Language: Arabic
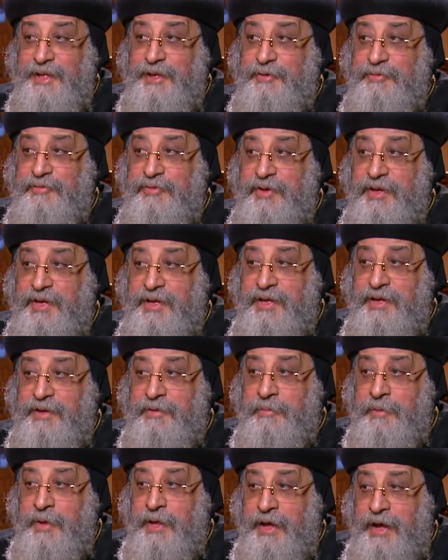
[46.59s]

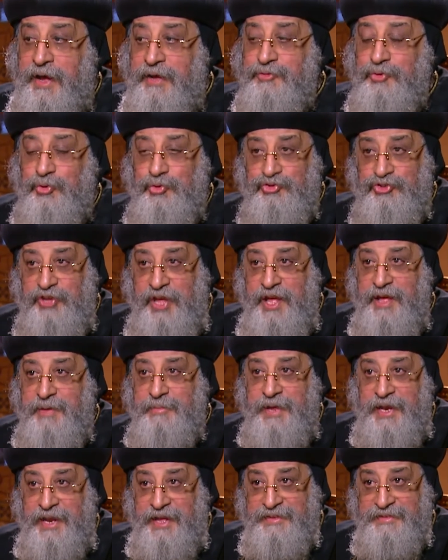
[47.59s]
فعنده
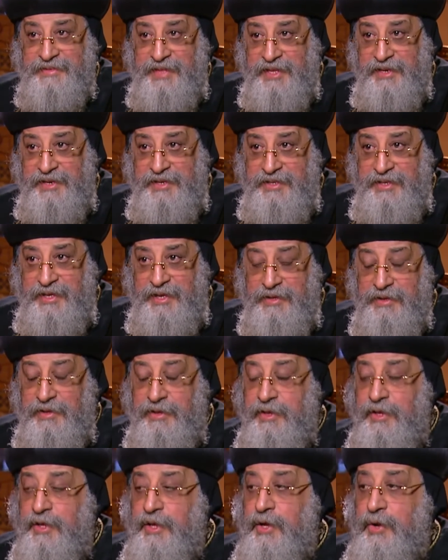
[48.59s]
الشهامه العسكريه
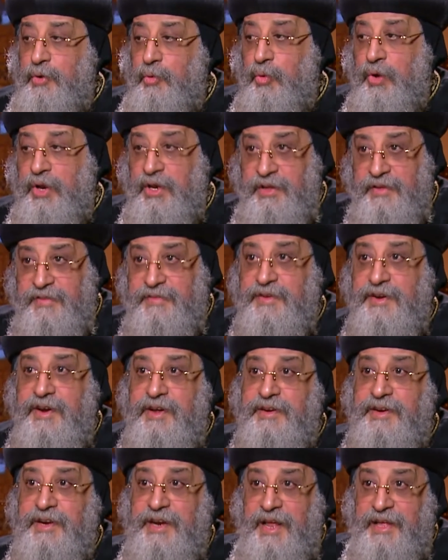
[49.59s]

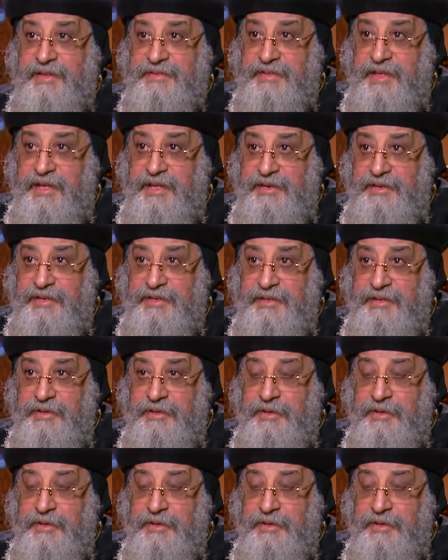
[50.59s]
والاصرار العسكري